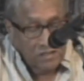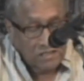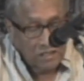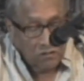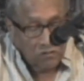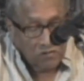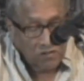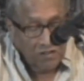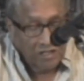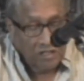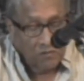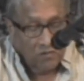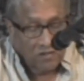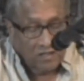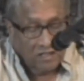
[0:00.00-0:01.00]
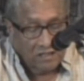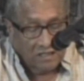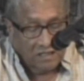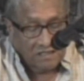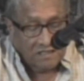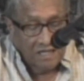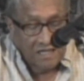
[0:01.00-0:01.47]
o instituciones
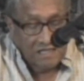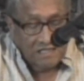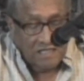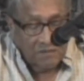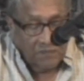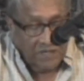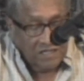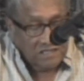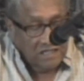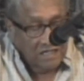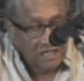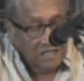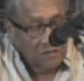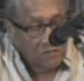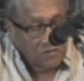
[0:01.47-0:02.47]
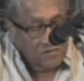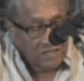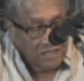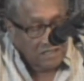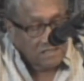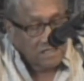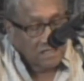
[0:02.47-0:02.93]
democráticas se parecen a la
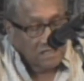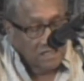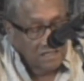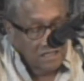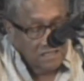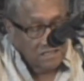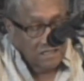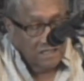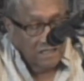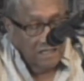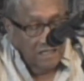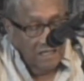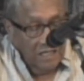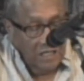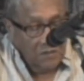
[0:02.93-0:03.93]
democracia ateniense,